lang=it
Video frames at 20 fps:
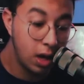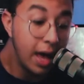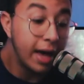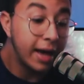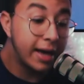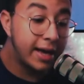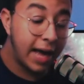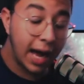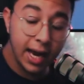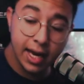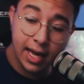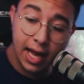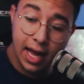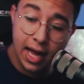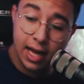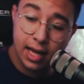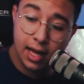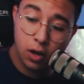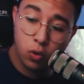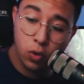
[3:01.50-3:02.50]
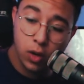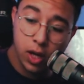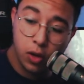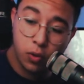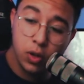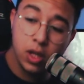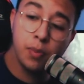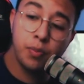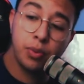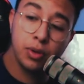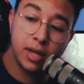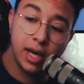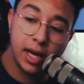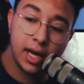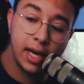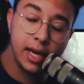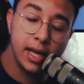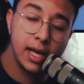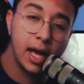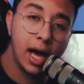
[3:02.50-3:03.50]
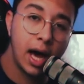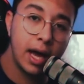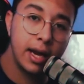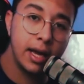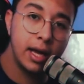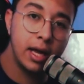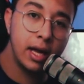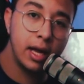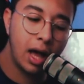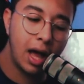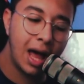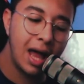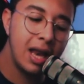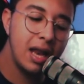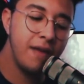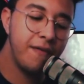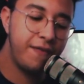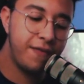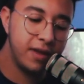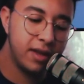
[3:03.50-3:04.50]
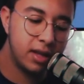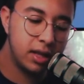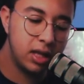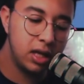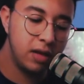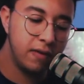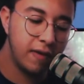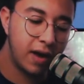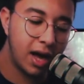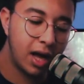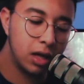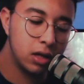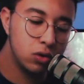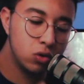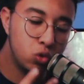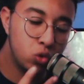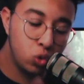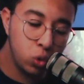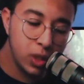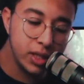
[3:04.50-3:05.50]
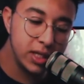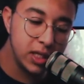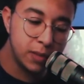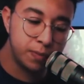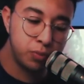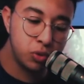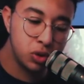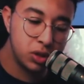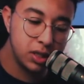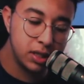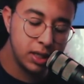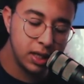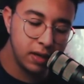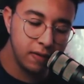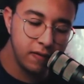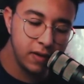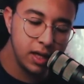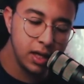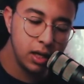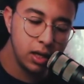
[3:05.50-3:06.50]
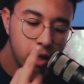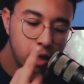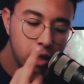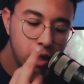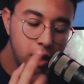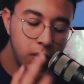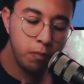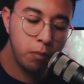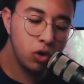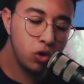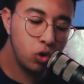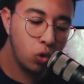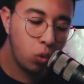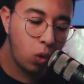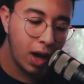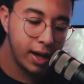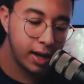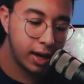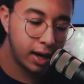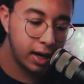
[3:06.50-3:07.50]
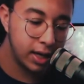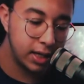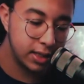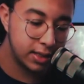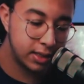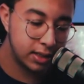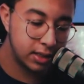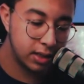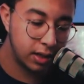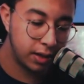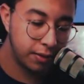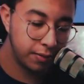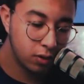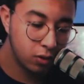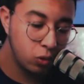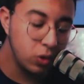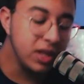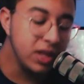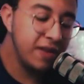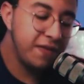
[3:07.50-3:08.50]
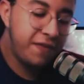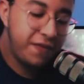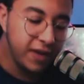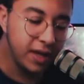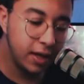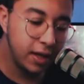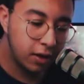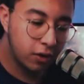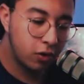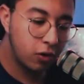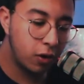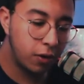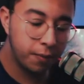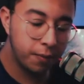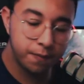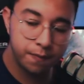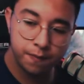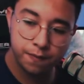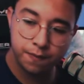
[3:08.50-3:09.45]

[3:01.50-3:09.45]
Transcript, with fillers: Carica anche qui, quindi potrei caricare all'effettiva due dispositivi in modo wireless. Quindi figo.